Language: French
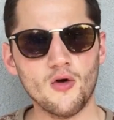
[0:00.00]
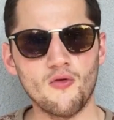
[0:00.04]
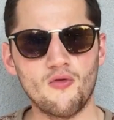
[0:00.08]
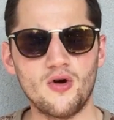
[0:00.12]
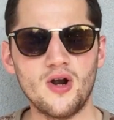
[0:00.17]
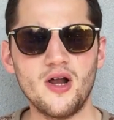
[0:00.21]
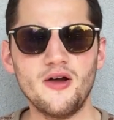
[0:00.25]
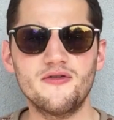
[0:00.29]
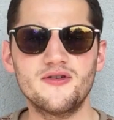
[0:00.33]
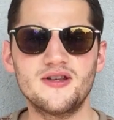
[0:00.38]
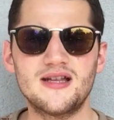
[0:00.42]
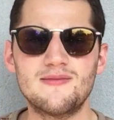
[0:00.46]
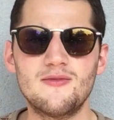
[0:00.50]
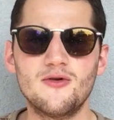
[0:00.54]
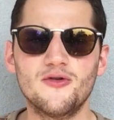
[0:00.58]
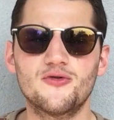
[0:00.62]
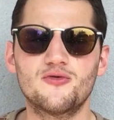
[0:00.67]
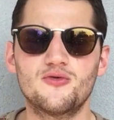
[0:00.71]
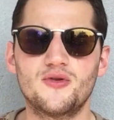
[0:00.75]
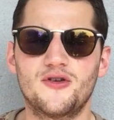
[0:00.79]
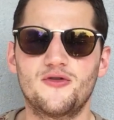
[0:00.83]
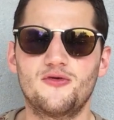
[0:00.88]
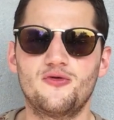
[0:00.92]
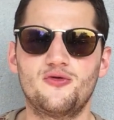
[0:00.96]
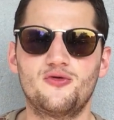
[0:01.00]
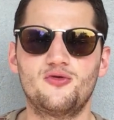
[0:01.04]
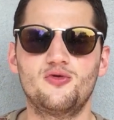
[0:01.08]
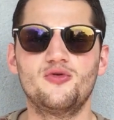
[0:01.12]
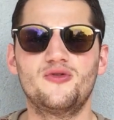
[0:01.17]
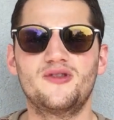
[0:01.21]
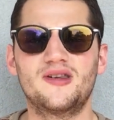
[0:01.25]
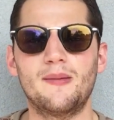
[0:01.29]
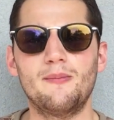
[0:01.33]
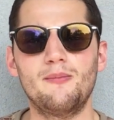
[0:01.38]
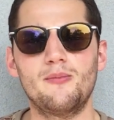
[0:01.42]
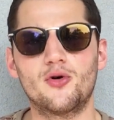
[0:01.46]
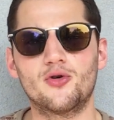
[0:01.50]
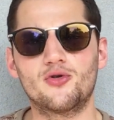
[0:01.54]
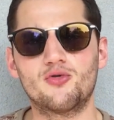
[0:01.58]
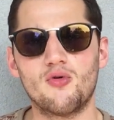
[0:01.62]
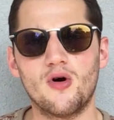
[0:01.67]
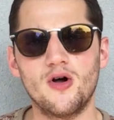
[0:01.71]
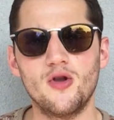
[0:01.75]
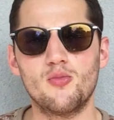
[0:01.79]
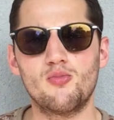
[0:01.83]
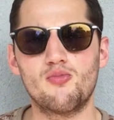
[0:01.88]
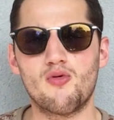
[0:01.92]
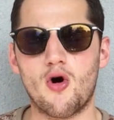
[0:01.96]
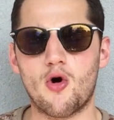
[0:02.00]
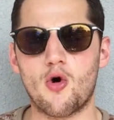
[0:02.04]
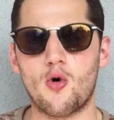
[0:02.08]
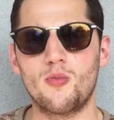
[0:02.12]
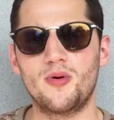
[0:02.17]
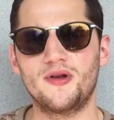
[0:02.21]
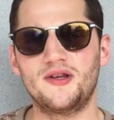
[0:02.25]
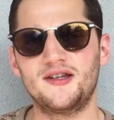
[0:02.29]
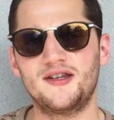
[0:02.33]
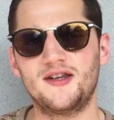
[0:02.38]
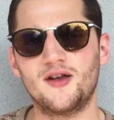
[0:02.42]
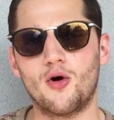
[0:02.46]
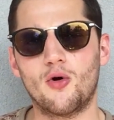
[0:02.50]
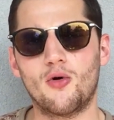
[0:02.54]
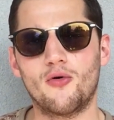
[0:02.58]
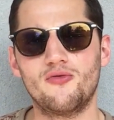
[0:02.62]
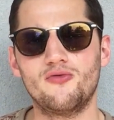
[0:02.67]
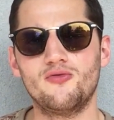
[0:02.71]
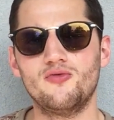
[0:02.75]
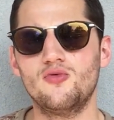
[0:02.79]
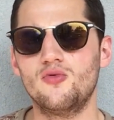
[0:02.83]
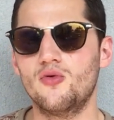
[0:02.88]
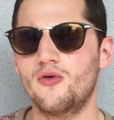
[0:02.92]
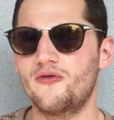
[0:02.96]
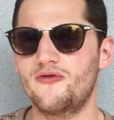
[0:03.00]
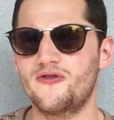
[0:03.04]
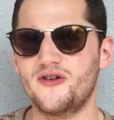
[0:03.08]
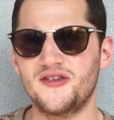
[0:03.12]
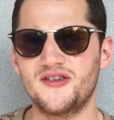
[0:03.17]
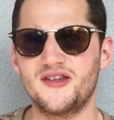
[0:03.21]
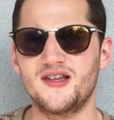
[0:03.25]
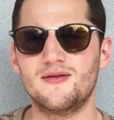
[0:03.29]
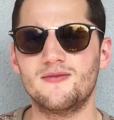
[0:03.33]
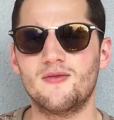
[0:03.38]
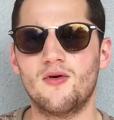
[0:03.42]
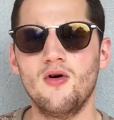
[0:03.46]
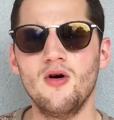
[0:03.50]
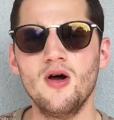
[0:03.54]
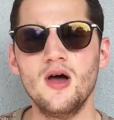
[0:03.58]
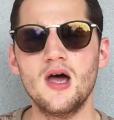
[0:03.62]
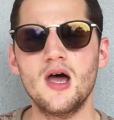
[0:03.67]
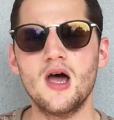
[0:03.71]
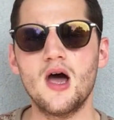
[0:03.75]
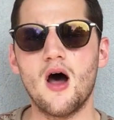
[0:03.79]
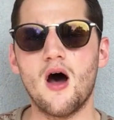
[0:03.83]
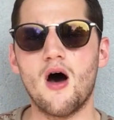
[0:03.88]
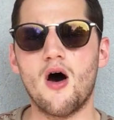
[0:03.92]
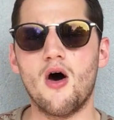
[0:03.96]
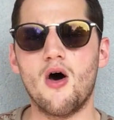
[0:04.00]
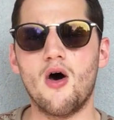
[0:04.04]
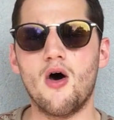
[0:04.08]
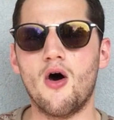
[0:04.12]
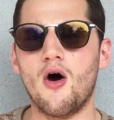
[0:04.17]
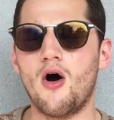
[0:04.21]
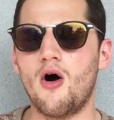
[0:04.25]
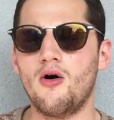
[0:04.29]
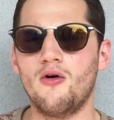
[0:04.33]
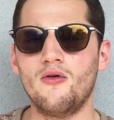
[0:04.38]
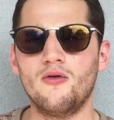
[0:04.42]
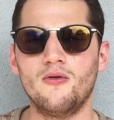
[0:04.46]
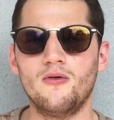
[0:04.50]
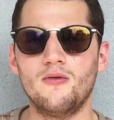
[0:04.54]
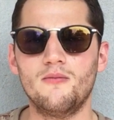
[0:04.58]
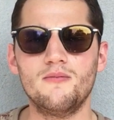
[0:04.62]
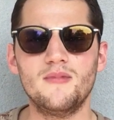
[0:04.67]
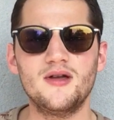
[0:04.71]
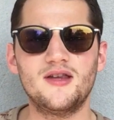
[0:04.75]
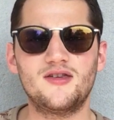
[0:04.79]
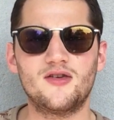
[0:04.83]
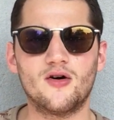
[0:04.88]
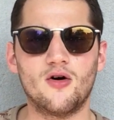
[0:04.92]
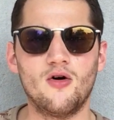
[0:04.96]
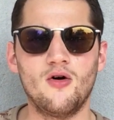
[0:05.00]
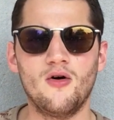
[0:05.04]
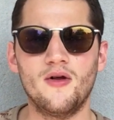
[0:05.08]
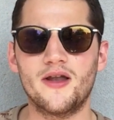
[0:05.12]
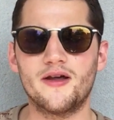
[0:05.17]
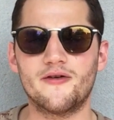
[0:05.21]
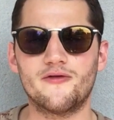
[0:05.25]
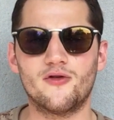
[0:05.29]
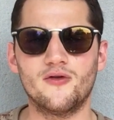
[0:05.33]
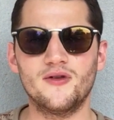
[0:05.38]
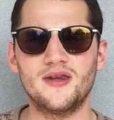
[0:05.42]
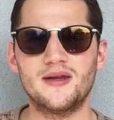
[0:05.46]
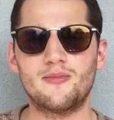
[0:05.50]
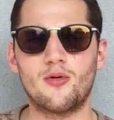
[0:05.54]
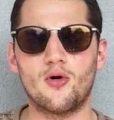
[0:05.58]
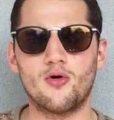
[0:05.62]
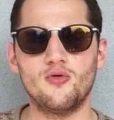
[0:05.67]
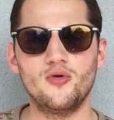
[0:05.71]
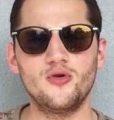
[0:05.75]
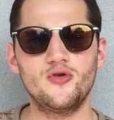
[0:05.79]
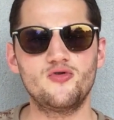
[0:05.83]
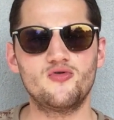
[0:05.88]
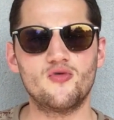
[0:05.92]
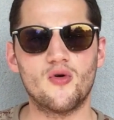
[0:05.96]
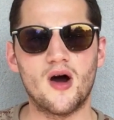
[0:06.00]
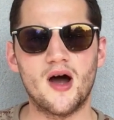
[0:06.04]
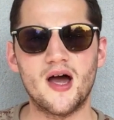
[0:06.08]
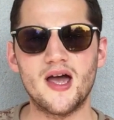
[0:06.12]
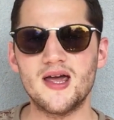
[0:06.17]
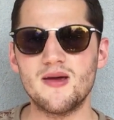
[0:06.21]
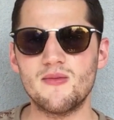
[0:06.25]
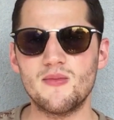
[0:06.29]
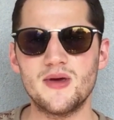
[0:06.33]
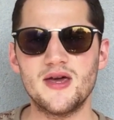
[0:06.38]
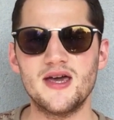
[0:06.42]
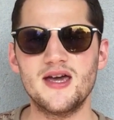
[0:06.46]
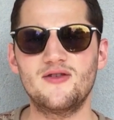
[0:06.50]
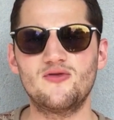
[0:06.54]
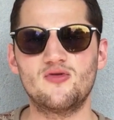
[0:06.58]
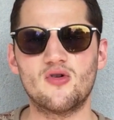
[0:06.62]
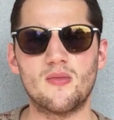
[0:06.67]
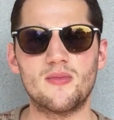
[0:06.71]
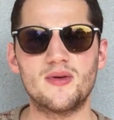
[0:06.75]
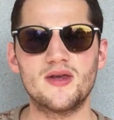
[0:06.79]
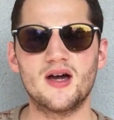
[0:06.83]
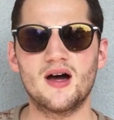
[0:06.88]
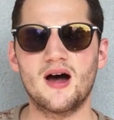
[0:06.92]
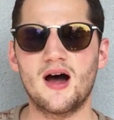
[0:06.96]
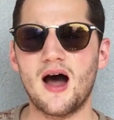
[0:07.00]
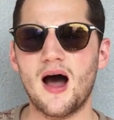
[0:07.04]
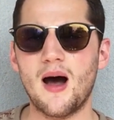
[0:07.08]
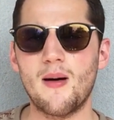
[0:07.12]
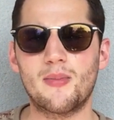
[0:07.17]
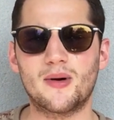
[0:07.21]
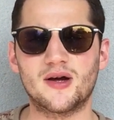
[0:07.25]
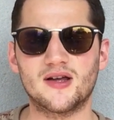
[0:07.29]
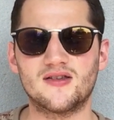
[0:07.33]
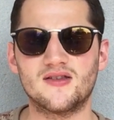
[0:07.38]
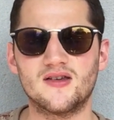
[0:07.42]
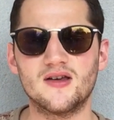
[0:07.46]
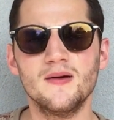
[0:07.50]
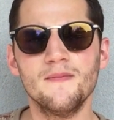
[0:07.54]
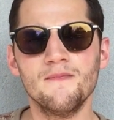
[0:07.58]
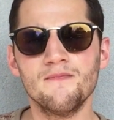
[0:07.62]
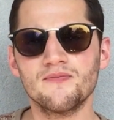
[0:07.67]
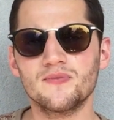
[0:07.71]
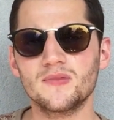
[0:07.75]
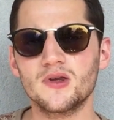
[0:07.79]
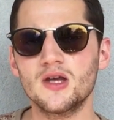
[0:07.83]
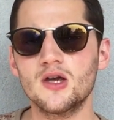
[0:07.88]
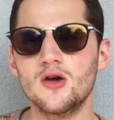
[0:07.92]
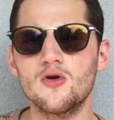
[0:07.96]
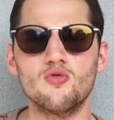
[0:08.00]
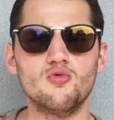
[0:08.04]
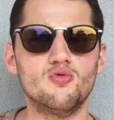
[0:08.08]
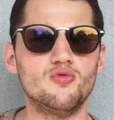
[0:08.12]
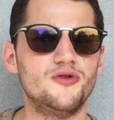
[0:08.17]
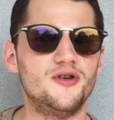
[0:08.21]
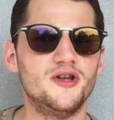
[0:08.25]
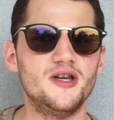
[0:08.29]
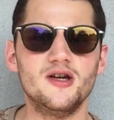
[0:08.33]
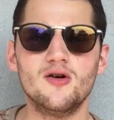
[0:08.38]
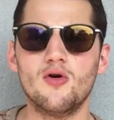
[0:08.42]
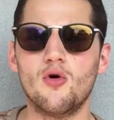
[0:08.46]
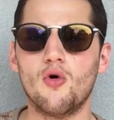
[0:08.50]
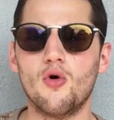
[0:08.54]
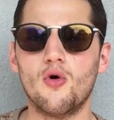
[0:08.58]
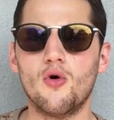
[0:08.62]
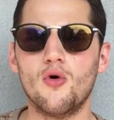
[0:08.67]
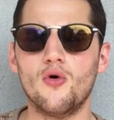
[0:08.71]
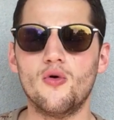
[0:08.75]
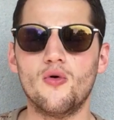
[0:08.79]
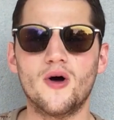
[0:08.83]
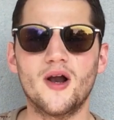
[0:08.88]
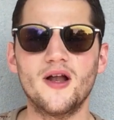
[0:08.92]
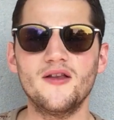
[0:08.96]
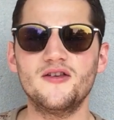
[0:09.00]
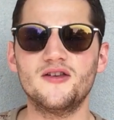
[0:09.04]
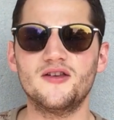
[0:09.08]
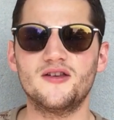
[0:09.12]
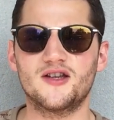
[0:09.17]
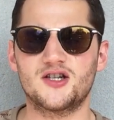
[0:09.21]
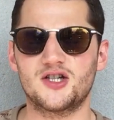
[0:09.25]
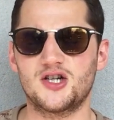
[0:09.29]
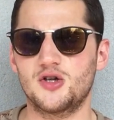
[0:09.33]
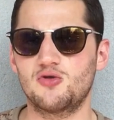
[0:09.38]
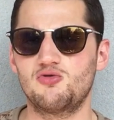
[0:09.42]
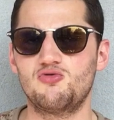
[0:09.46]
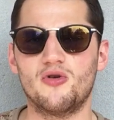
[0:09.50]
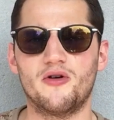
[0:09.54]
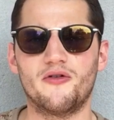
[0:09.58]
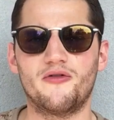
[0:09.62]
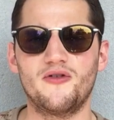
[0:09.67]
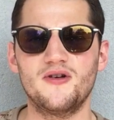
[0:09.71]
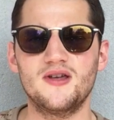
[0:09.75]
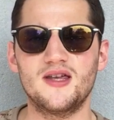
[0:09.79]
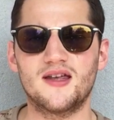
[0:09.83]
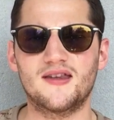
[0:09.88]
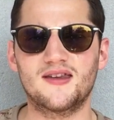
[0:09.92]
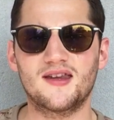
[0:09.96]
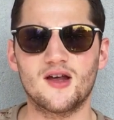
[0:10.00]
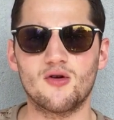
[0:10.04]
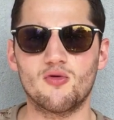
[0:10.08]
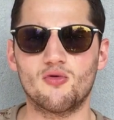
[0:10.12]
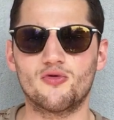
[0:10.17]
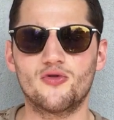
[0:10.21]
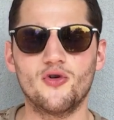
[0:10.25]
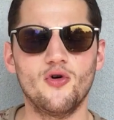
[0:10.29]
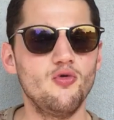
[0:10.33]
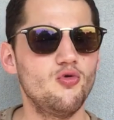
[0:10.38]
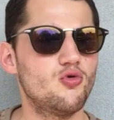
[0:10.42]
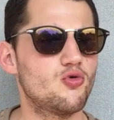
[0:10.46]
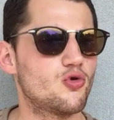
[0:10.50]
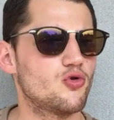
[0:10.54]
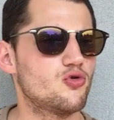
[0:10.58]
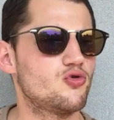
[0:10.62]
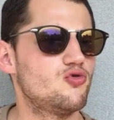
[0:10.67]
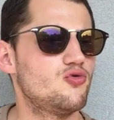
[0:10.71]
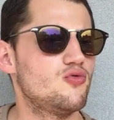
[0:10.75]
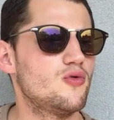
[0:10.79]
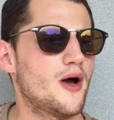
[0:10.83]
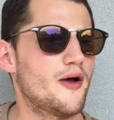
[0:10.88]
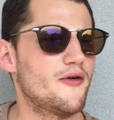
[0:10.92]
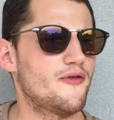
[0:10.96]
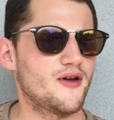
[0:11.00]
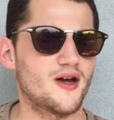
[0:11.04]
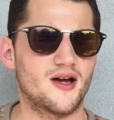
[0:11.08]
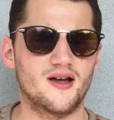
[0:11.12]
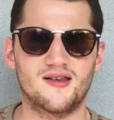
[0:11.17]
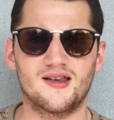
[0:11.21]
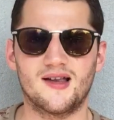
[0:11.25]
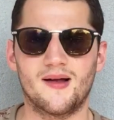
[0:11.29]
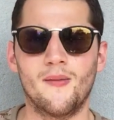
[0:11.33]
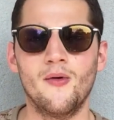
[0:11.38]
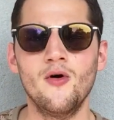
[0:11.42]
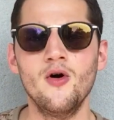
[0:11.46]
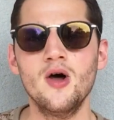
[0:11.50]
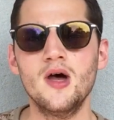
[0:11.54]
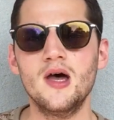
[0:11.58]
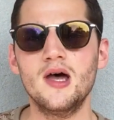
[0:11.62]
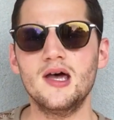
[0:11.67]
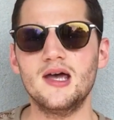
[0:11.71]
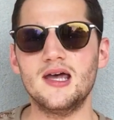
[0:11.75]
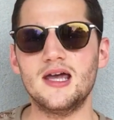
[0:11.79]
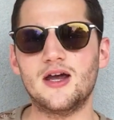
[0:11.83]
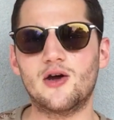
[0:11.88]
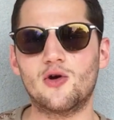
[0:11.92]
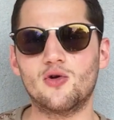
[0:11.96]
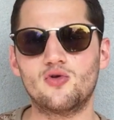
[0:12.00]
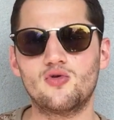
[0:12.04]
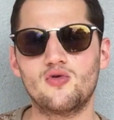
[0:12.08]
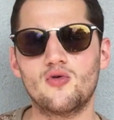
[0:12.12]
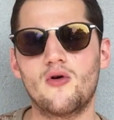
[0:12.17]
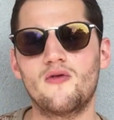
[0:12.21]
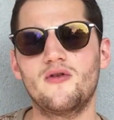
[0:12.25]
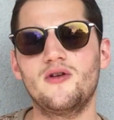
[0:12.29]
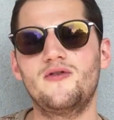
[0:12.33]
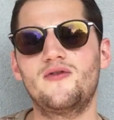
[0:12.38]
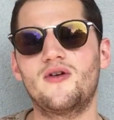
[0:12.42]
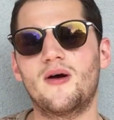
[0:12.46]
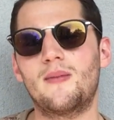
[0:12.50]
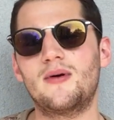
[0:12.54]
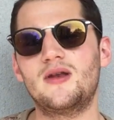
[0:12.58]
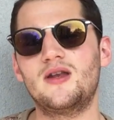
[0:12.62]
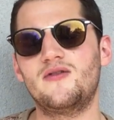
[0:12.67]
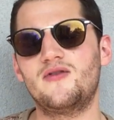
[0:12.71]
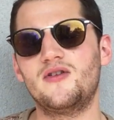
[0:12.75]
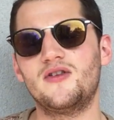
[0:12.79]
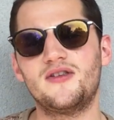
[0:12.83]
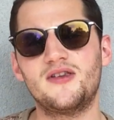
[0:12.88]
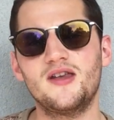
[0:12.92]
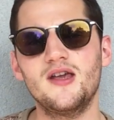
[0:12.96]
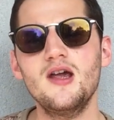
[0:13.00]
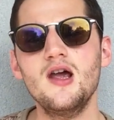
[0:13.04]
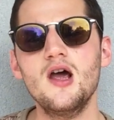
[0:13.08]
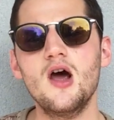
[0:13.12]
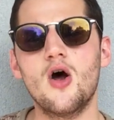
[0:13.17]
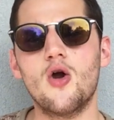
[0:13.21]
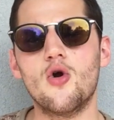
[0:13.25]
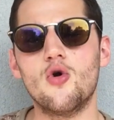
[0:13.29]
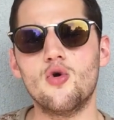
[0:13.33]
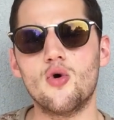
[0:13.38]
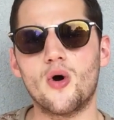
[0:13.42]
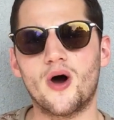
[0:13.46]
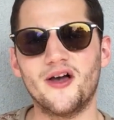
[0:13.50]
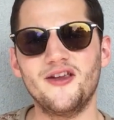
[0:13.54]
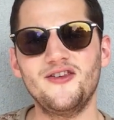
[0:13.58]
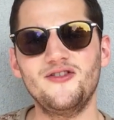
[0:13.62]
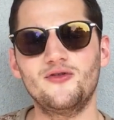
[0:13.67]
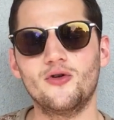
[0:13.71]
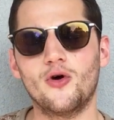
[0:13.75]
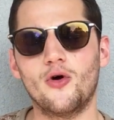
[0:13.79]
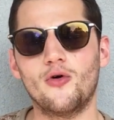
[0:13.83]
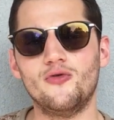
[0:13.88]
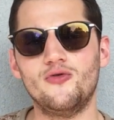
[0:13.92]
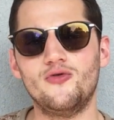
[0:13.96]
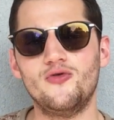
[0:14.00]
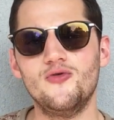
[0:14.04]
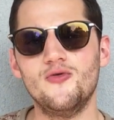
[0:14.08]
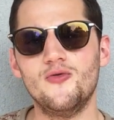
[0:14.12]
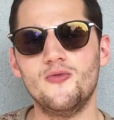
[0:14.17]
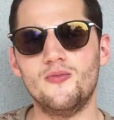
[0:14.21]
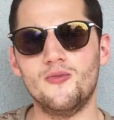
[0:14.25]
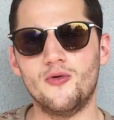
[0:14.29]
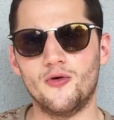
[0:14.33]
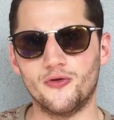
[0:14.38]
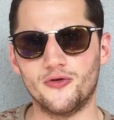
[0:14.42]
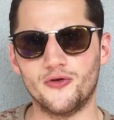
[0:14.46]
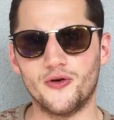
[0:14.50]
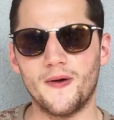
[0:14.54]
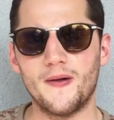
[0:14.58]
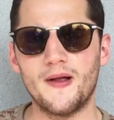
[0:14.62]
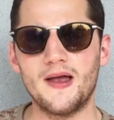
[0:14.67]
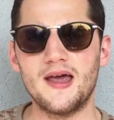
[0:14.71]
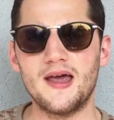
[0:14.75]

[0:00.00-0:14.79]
voilà, finalement, c'est une astuce toute simple pour toi de pouvoir compléter tes revenus facilement euh, en mettant en avant des produits que tu as aimés, que tu as bien appréciés ou des, euh, achats que tu as fait il y a très longtemps ou que tu as fait récemment et que tu as envie de faire bénéficier le reste du monde.